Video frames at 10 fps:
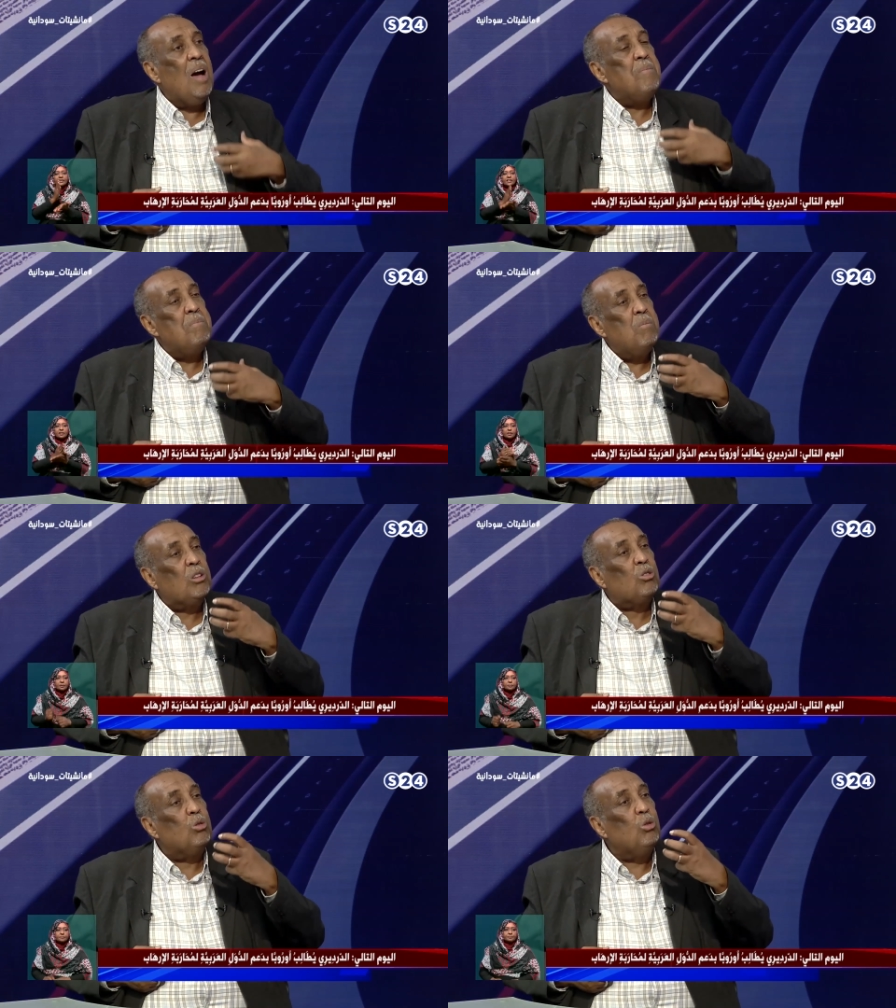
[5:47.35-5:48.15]

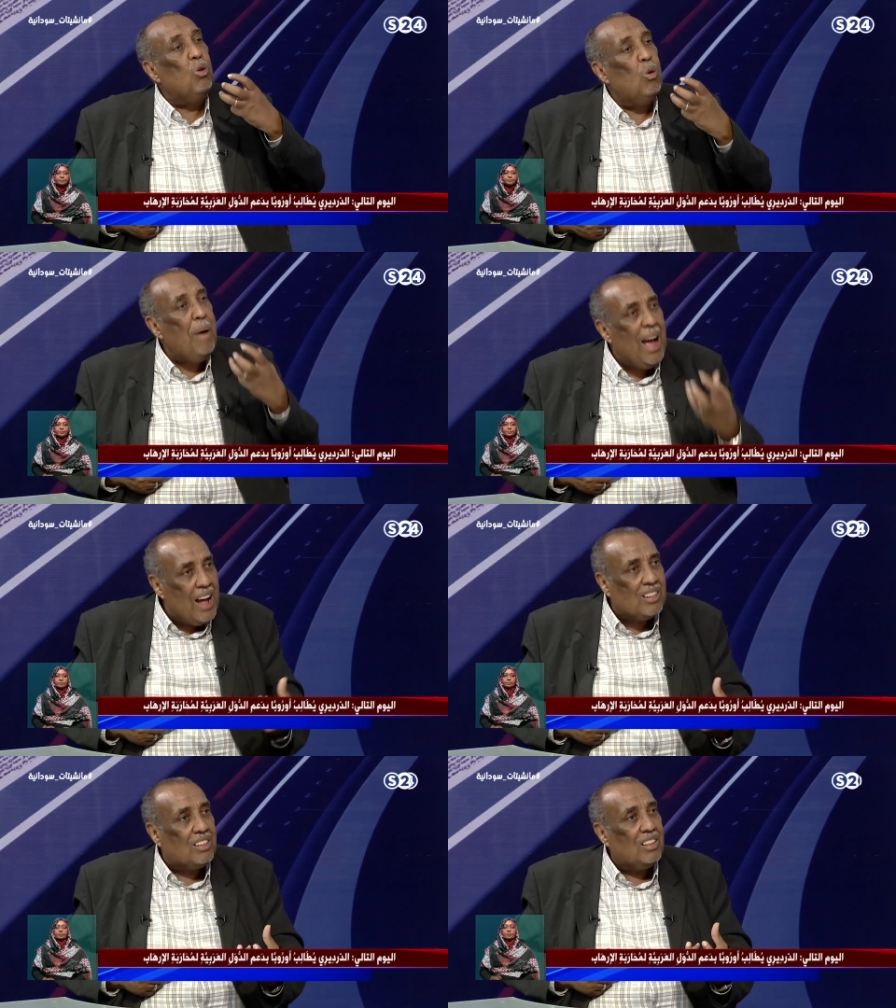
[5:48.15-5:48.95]

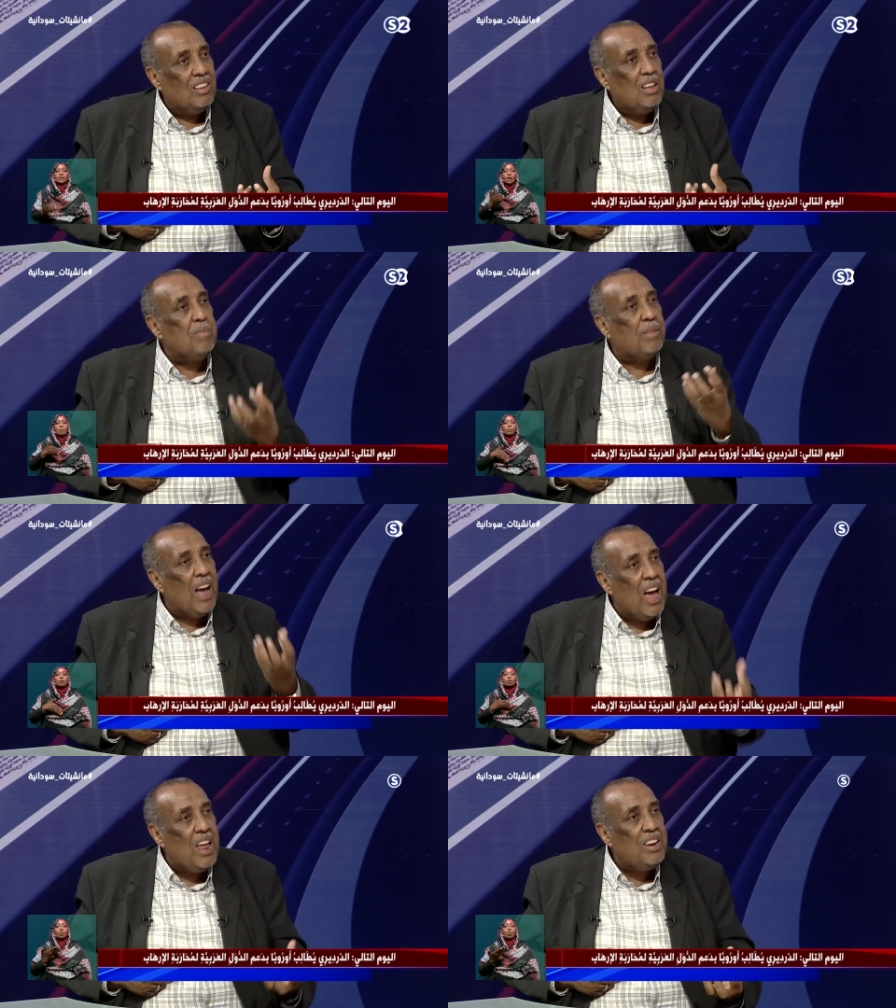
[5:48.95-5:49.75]
مطلوبات
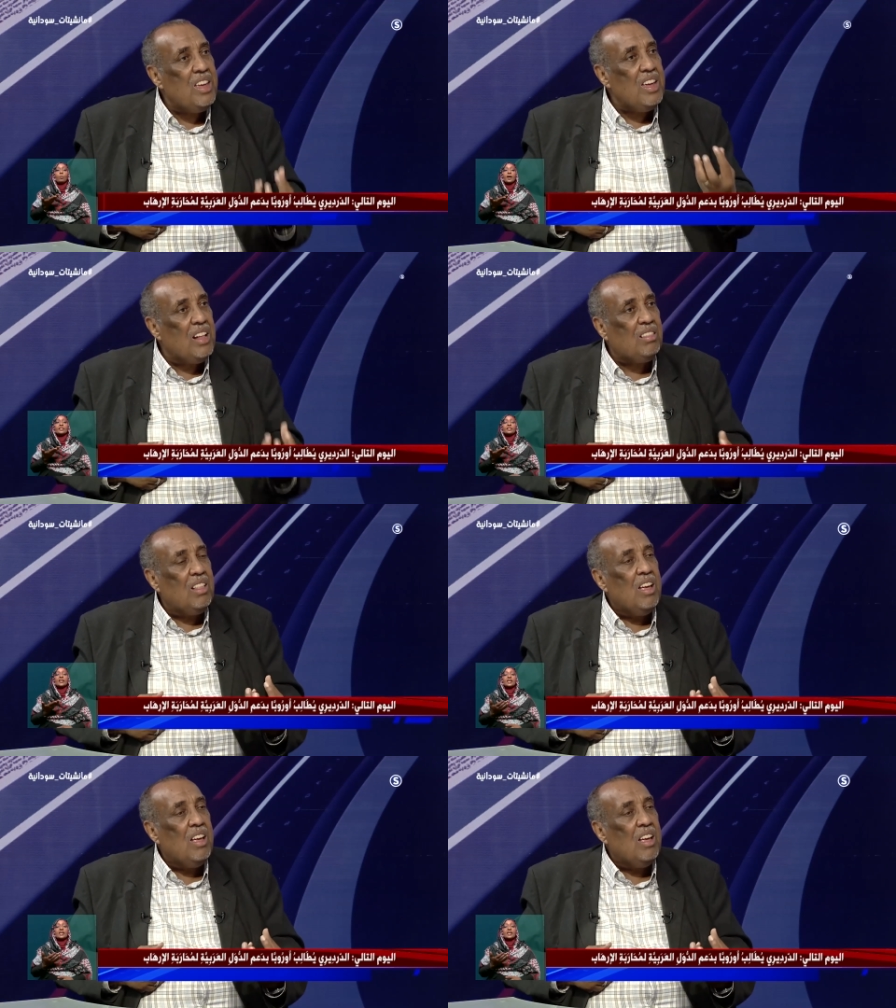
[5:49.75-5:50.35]
إمكانية